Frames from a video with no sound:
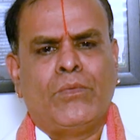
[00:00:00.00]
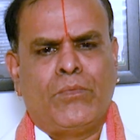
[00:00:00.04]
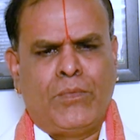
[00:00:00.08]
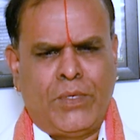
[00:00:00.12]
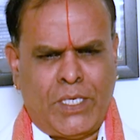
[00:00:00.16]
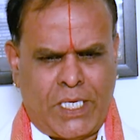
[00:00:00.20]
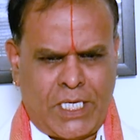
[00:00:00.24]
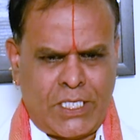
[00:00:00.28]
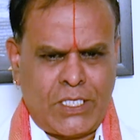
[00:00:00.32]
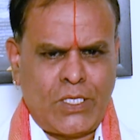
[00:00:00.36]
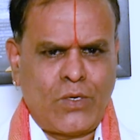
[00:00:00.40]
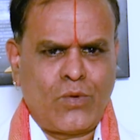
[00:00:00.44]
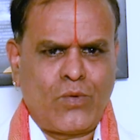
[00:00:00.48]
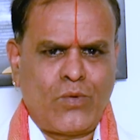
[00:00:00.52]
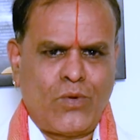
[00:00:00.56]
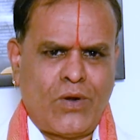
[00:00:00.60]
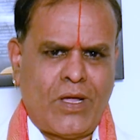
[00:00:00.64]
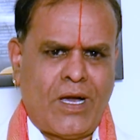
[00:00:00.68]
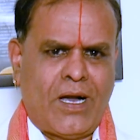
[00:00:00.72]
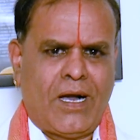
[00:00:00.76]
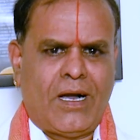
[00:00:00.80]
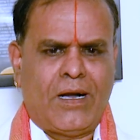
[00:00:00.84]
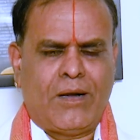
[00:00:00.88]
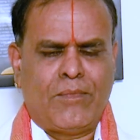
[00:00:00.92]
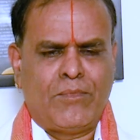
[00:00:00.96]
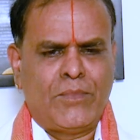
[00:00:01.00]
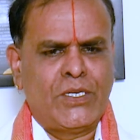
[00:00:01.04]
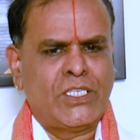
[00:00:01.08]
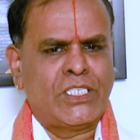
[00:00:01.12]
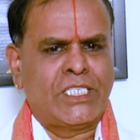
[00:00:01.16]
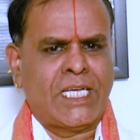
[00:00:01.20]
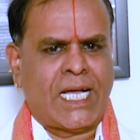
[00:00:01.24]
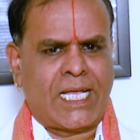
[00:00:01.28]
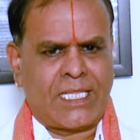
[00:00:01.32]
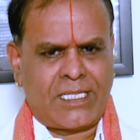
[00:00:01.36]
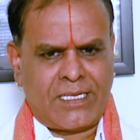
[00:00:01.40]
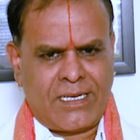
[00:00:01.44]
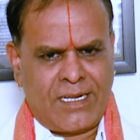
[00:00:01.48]
మీరందరూ కూడా మీ
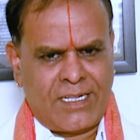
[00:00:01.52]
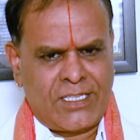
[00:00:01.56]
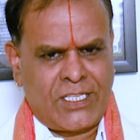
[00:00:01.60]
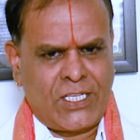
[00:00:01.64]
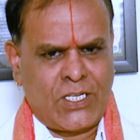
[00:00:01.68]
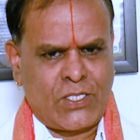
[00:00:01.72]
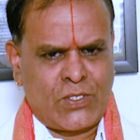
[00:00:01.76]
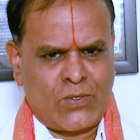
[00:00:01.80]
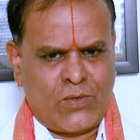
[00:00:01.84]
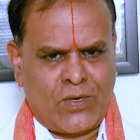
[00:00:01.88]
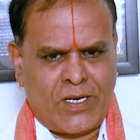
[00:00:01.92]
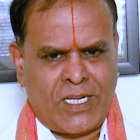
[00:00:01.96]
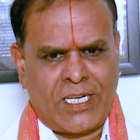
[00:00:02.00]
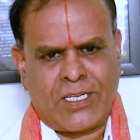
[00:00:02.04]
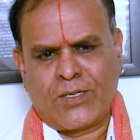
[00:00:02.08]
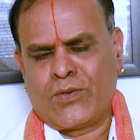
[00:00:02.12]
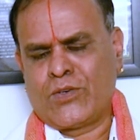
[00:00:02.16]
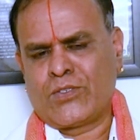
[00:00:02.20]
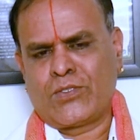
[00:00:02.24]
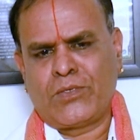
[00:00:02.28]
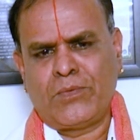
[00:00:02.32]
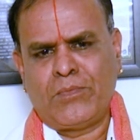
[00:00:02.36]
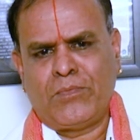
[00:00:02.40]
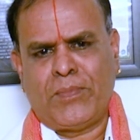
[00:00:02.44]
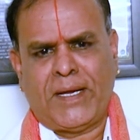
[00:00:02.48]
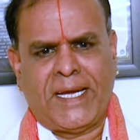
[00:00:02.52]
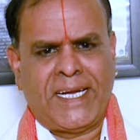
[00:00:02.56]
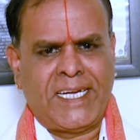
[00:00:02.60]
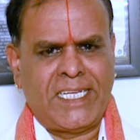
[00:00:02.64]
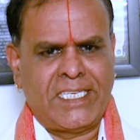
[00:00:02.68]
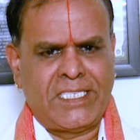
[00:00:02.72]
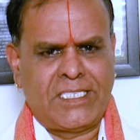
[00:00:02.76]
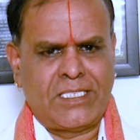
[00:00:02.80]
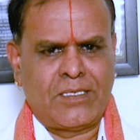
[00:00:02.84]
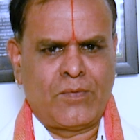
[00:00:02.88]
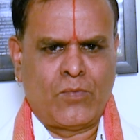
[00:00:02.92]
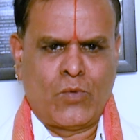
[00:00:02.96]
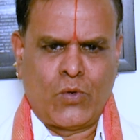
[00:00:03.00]
జాతకాలు తెలుసుకోవడానికి కోసం పైన
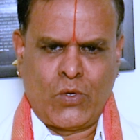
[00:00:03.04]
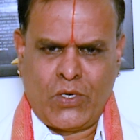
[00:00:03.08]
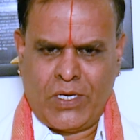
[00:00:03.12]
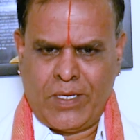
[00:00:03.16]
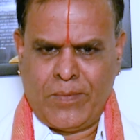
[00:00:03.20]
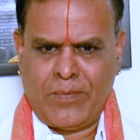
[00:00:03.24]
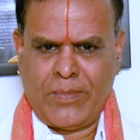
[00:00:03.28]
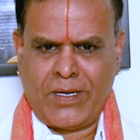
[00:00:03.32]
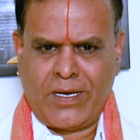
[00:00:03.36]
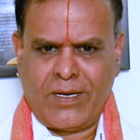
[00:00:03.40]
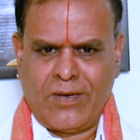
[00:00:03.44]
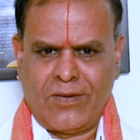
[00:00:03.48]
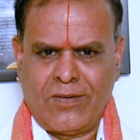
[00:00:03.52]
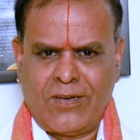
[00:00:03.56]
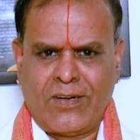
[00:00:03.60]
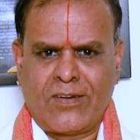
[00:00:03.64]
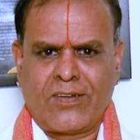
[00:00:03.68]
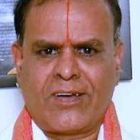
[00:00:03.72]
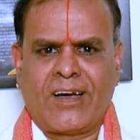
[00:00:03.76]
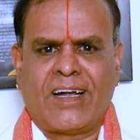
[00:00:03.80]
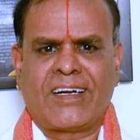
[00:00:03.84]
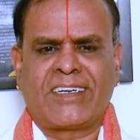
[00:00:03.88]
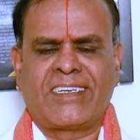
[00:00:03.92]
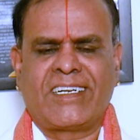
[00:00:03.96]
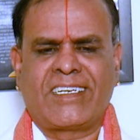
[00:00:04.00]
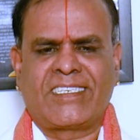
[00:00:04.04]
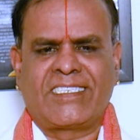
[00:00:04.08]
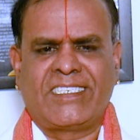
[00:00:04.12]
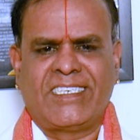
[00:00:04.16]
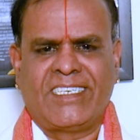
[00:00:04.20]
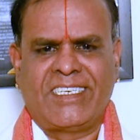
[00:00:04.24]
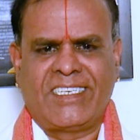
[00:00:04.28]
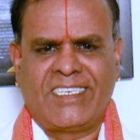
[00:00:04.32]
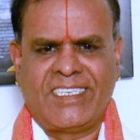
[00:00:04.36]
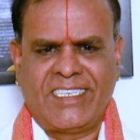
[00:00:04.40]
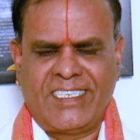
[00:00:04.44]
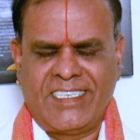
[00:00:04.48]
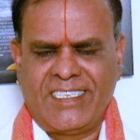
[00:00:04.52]
ఇచ్చిన మూడు నెంబర్లు నన్ను కాంటాక్ట్
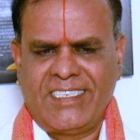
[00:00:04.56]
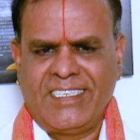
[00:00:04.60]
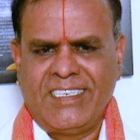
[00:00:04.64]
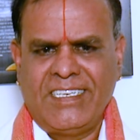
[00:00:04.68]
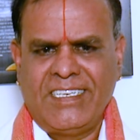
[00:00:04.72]
చేయండి